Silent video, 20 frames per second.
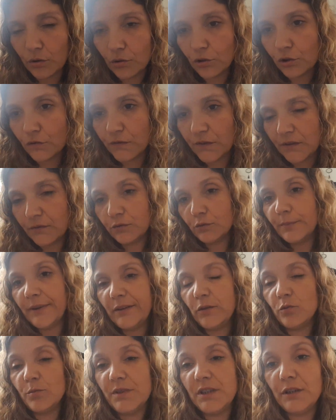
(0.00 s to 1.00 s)
euh, je vais vous
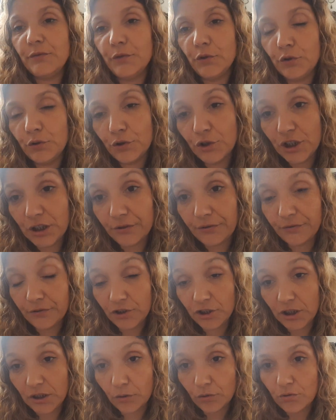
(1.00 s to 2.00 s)
mettre une petite photo,
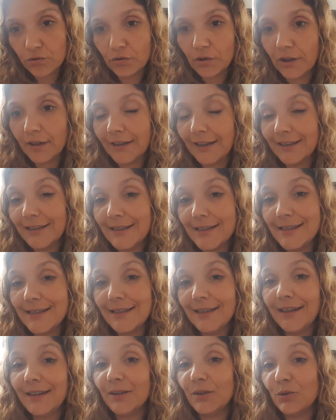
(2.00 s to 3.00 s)
j'ai reçu un
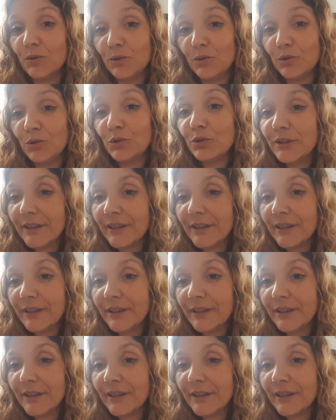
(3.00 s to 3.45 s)
ATC euh,